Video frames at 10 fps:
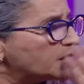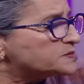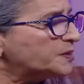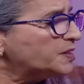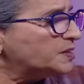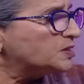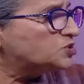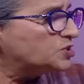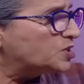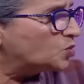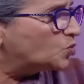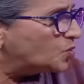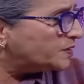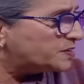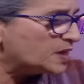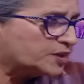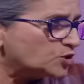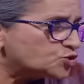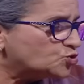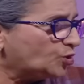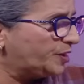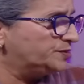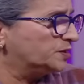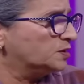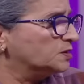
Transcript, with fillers: سمح لي هادشي ديال الكولان ديالك شدو عندك